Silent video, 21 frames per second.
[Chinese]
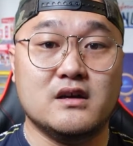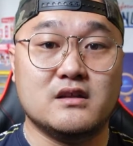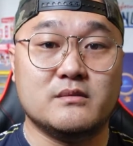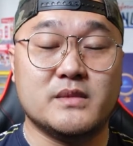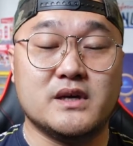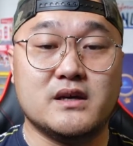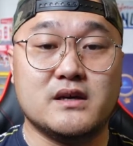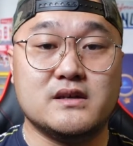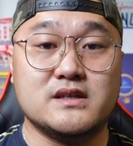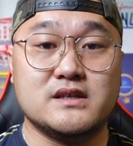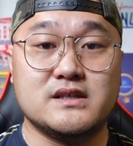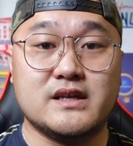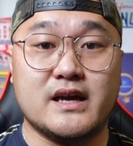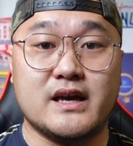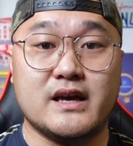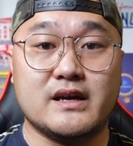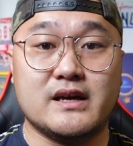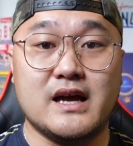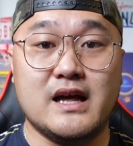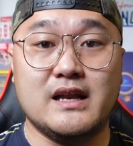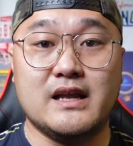那么现
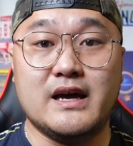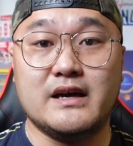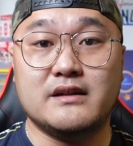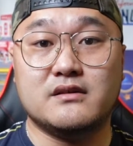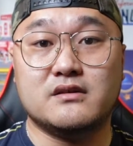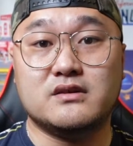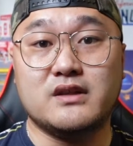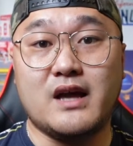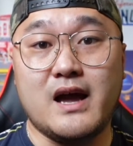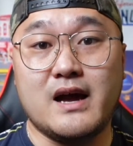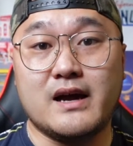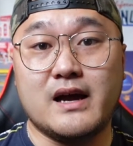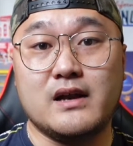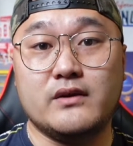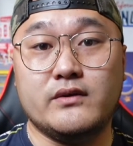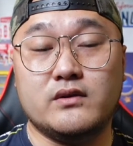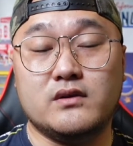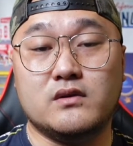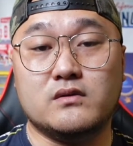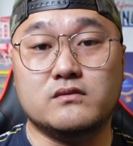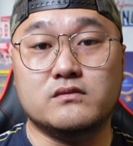在看来呢，大概
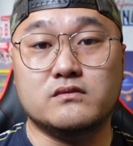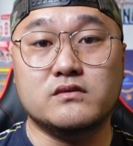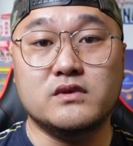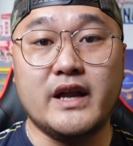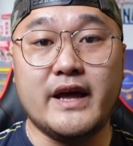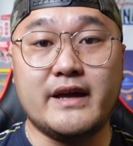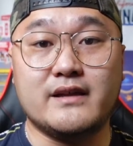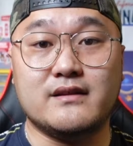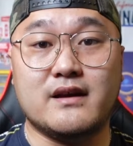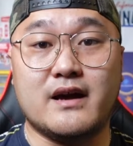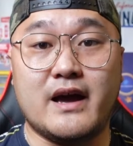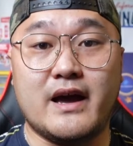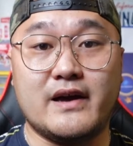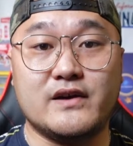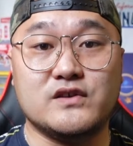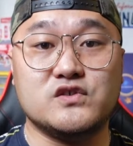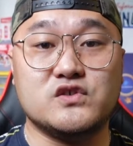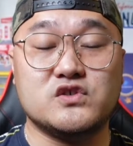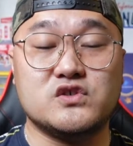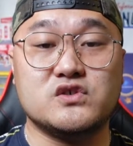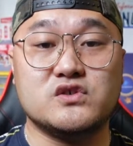率的吴磊呢，
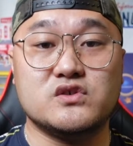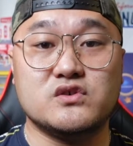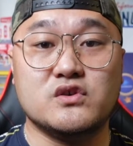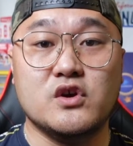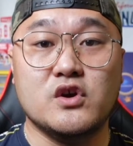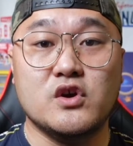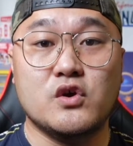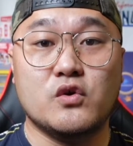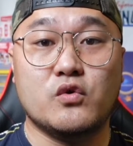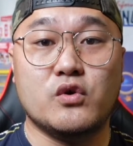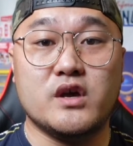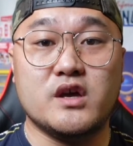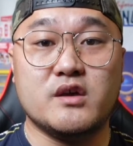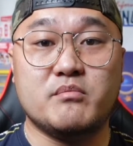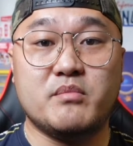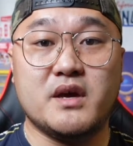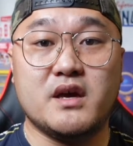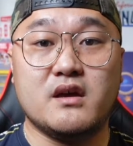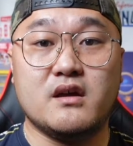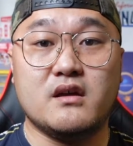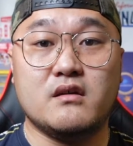还是会
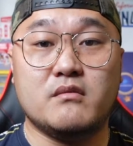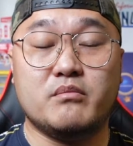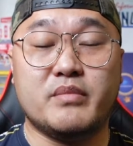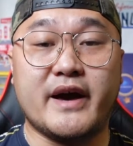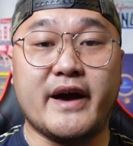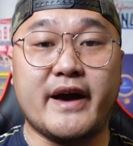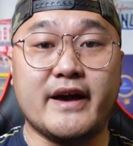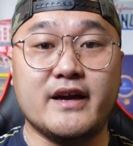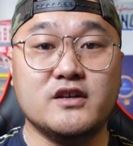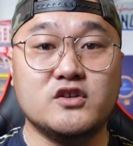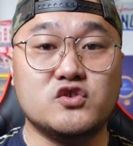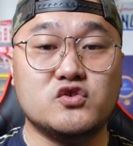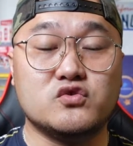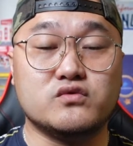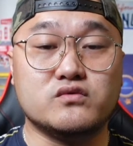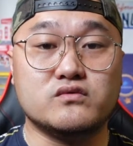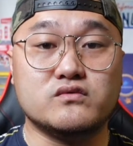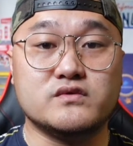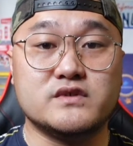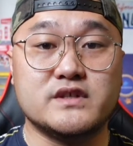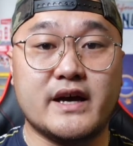被排
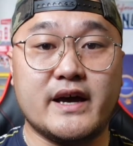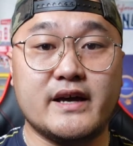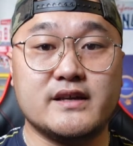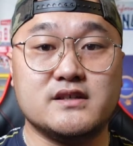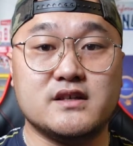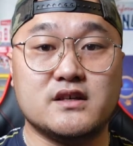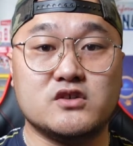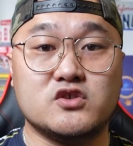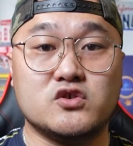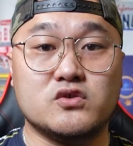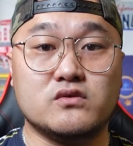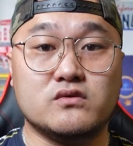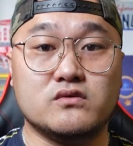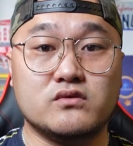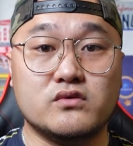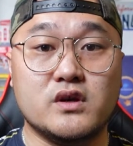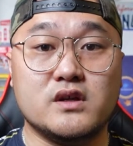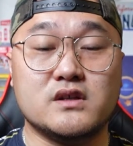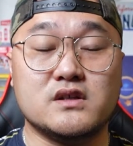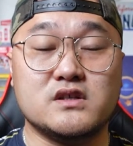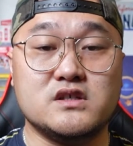除在这个球
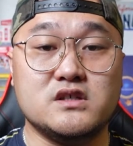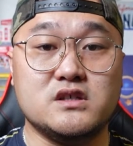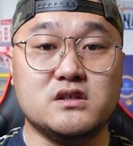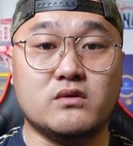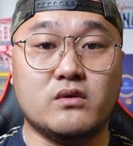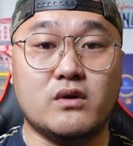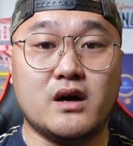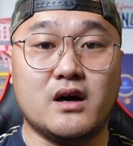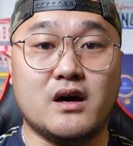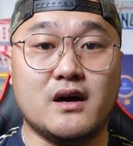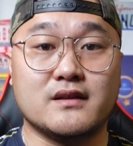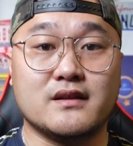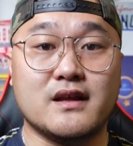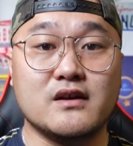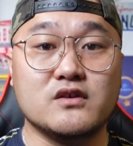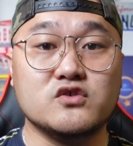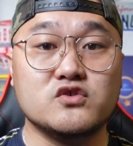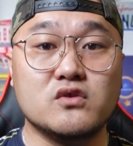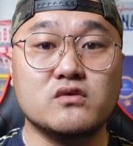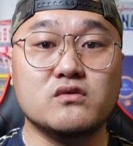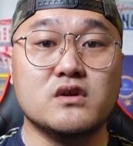队的计划
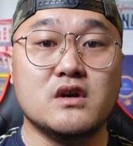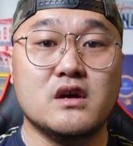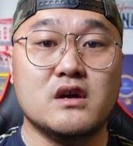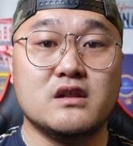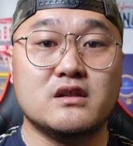当中。